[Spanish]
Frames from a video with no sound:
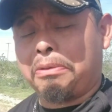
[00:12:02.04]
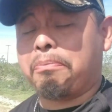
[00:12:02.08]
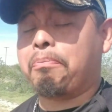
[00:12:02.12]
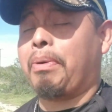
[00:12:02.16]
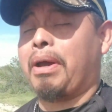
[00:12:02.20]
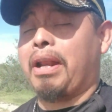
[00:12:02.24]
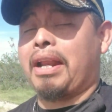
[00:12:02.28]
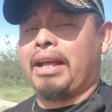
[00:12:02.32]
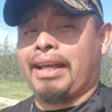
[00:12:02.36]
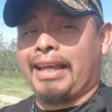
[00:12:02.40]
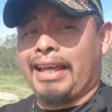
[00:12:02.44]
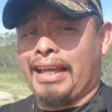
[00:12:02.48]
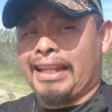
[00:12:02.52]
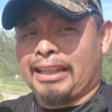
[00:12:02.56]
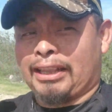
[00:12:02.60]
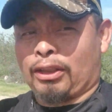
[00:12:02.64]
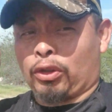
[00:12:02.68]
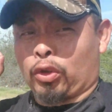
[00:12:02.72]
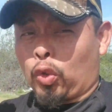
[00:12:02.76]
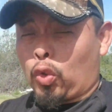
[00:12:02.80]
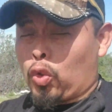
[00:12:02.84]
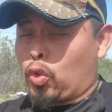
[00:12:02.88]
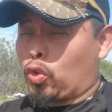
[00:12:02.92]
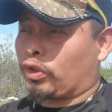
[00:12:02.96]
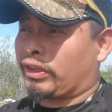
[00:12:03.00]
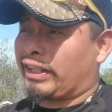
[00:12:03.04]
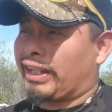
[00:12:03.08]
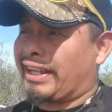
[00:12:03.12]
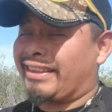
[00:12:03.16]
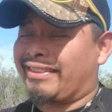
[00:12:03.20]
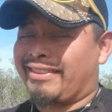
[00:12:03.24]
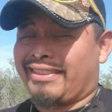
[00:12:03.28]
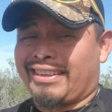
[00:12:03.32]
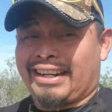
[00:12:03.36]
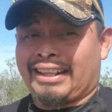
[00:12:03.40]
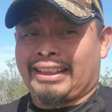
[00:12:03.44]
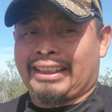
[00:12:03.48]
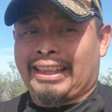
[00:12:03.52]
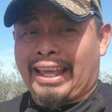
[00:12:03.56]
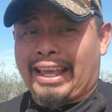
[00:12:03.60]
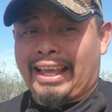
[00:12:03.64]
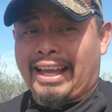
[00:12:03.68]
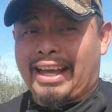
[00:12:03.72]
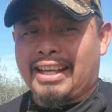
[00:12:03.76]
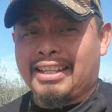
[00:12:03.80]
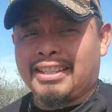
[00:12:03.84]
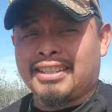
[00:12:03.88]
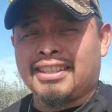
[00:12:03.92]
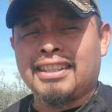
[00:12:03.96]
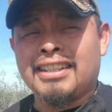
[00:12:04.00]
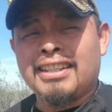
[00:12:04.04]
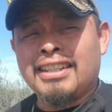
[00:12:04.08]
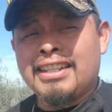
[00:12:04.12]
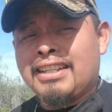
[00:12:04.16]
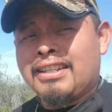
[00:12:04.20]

para que tú te entretengas